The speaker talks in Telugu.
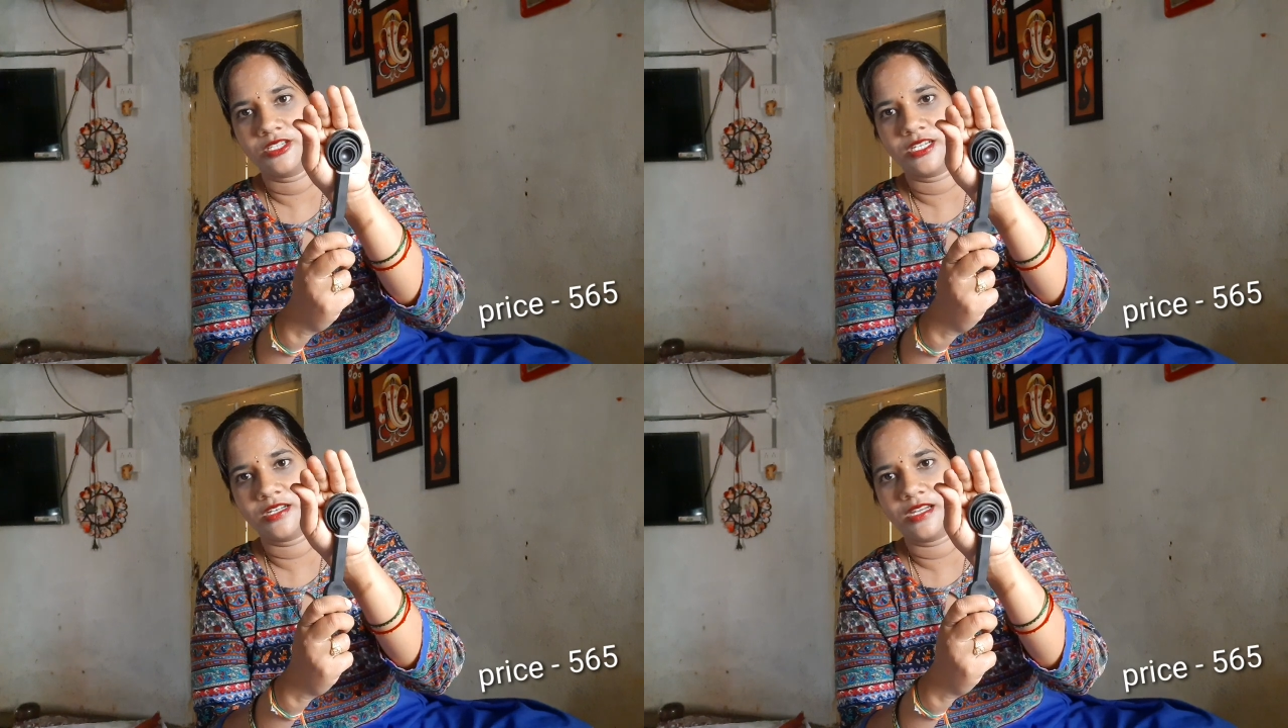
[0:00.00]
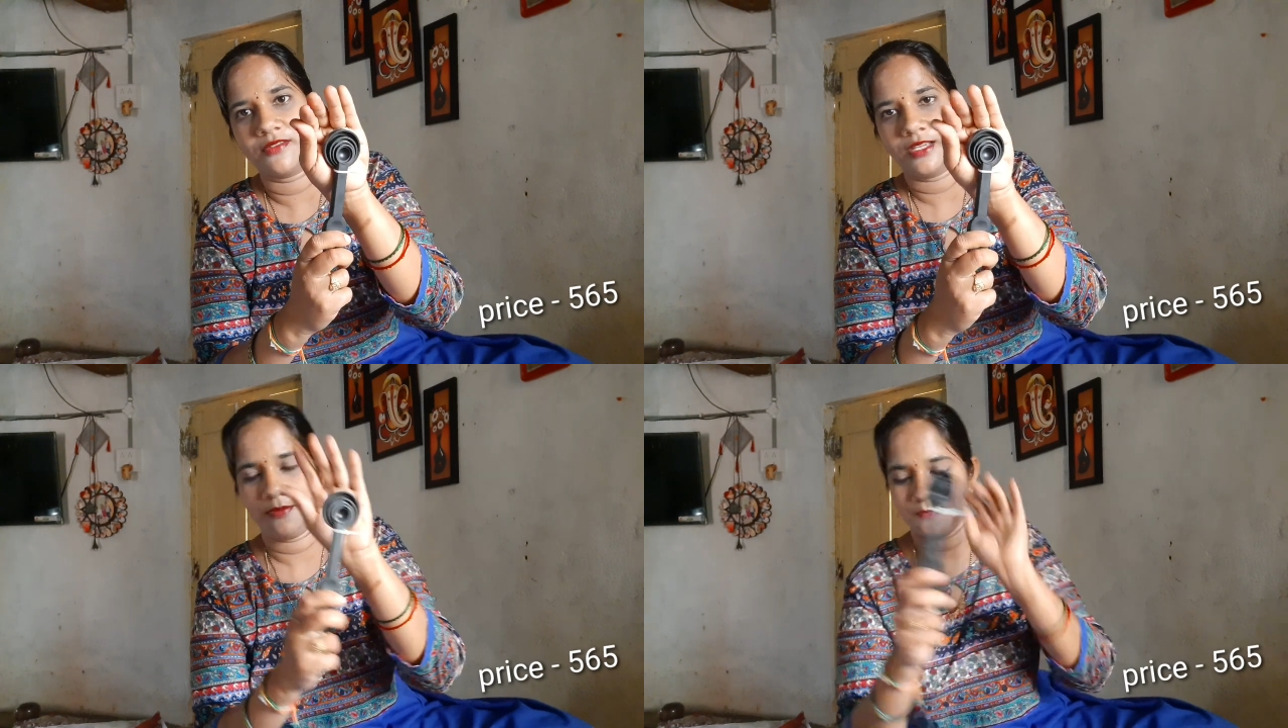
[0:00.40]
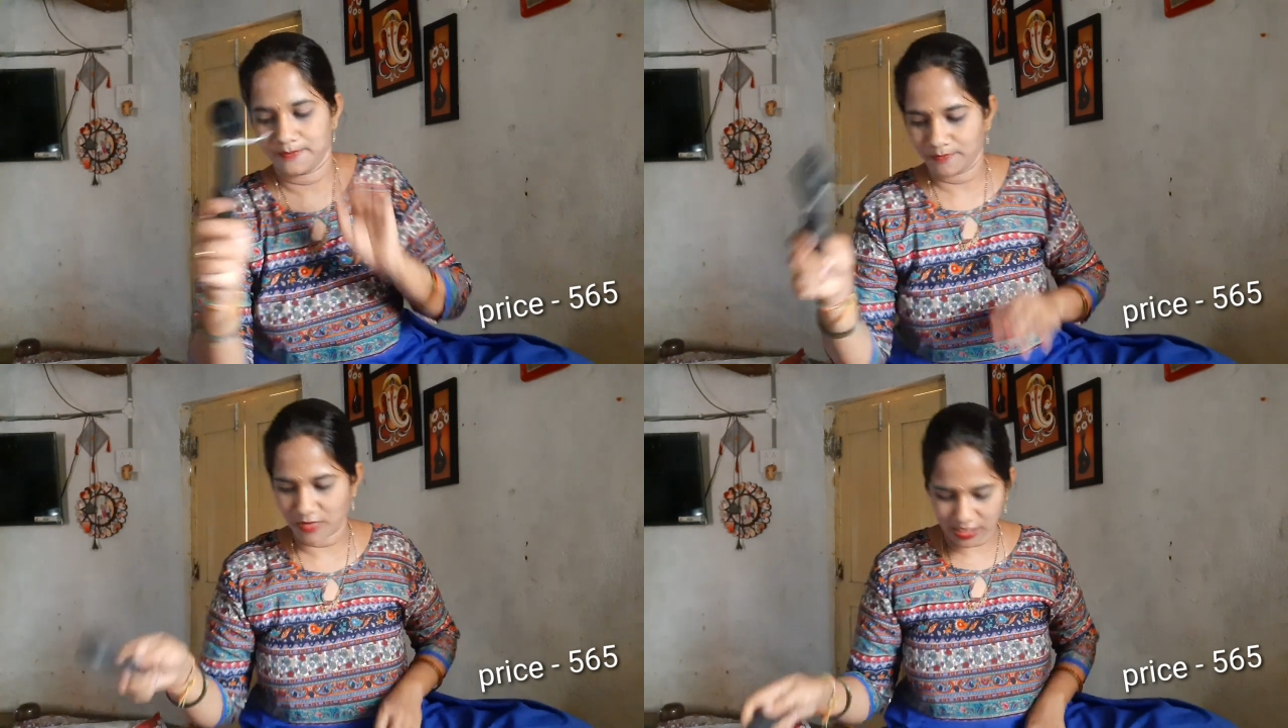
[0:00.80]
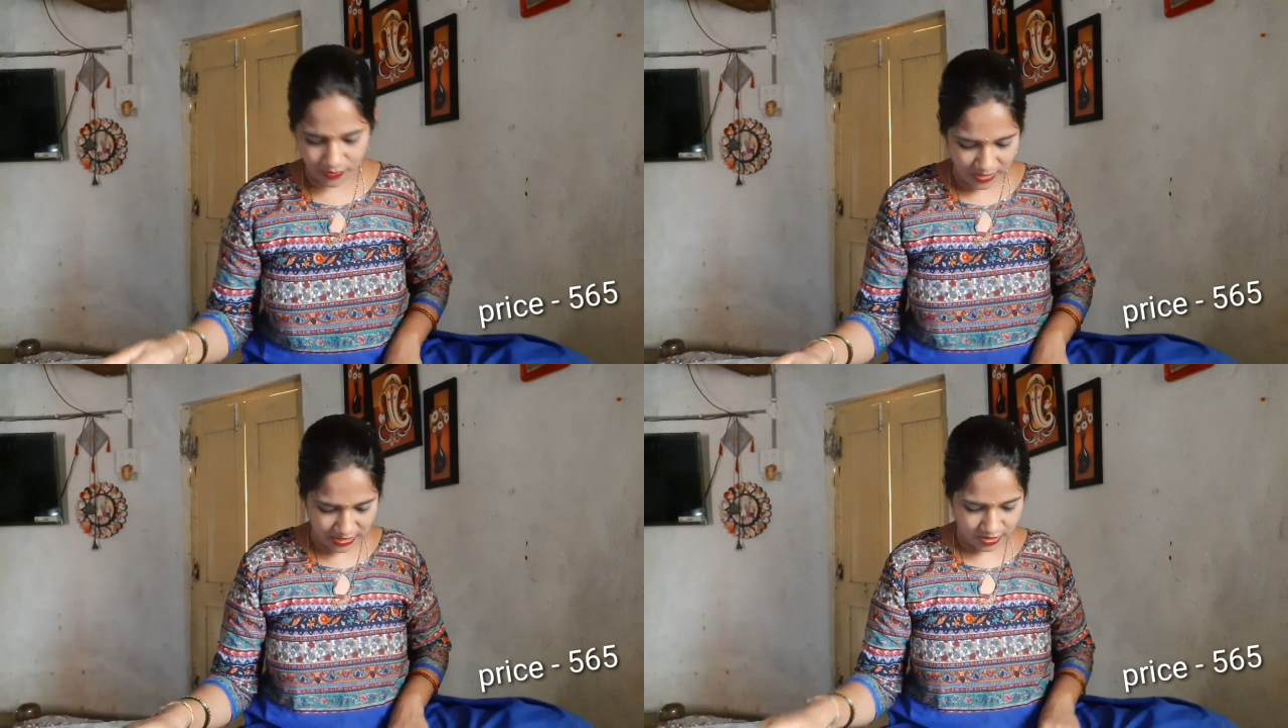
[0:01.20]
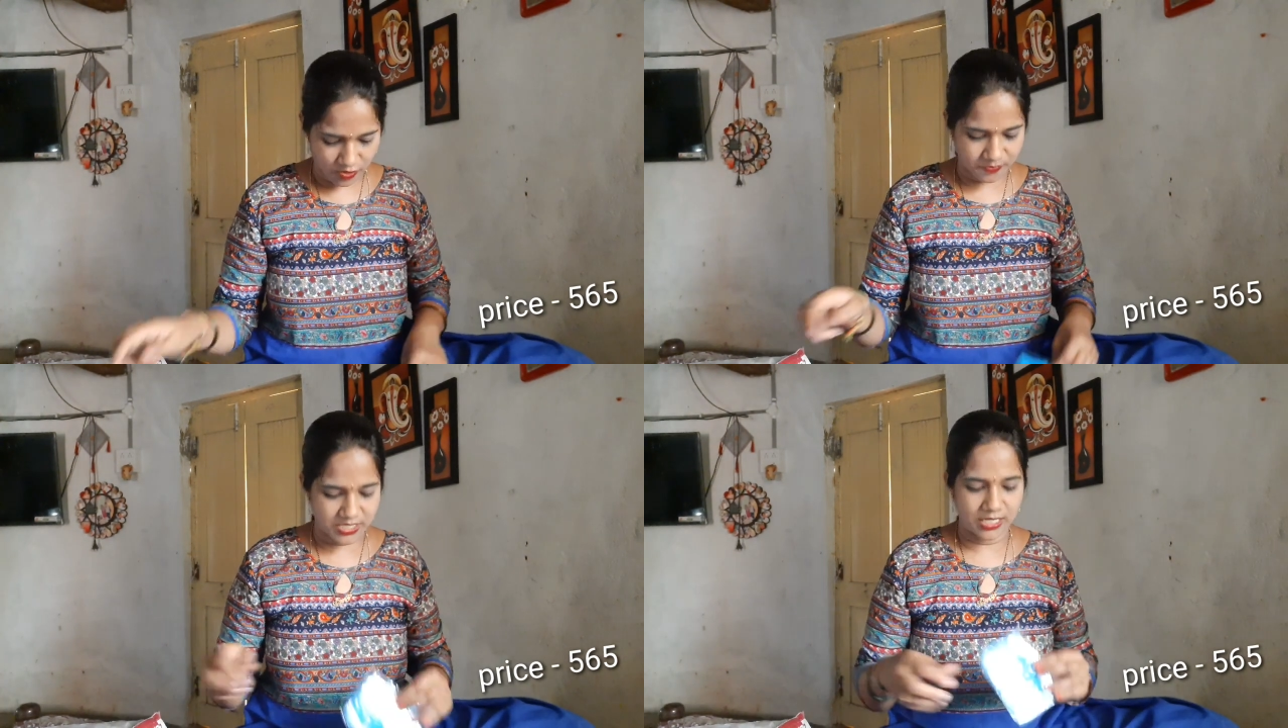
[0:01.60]
చిన్నవి మెజర్మెంట్
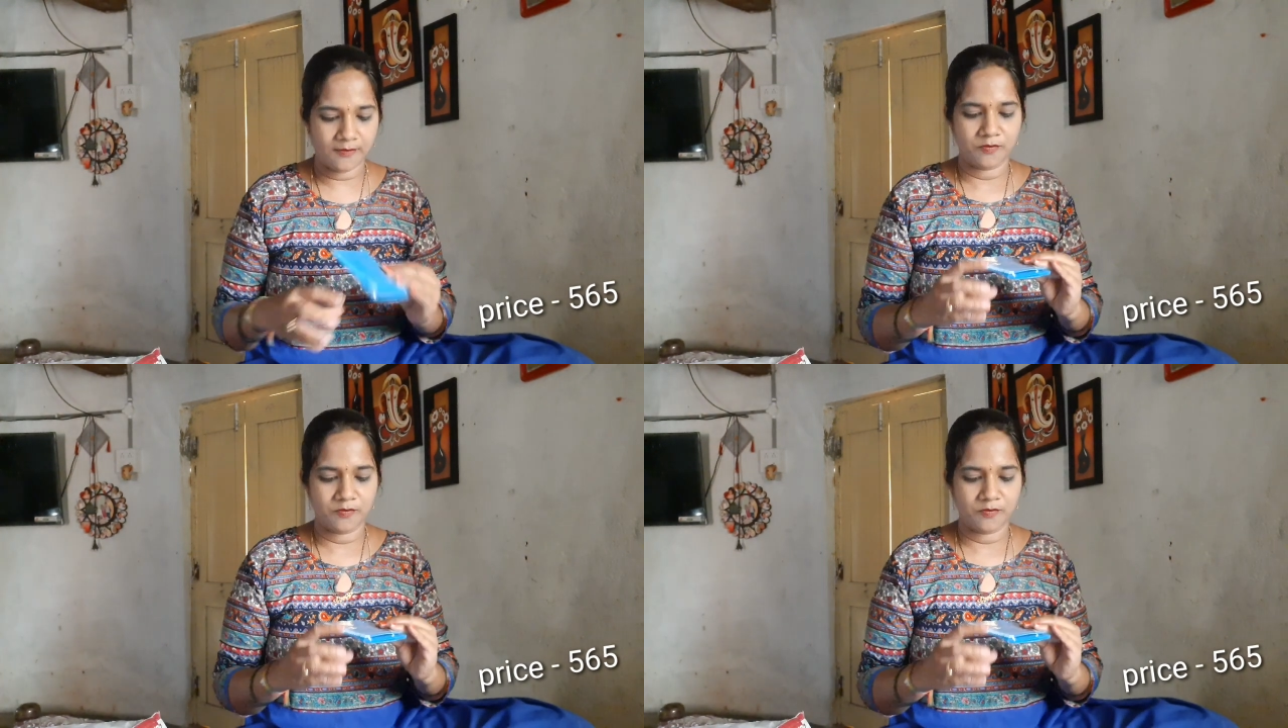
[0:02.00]
కప్సే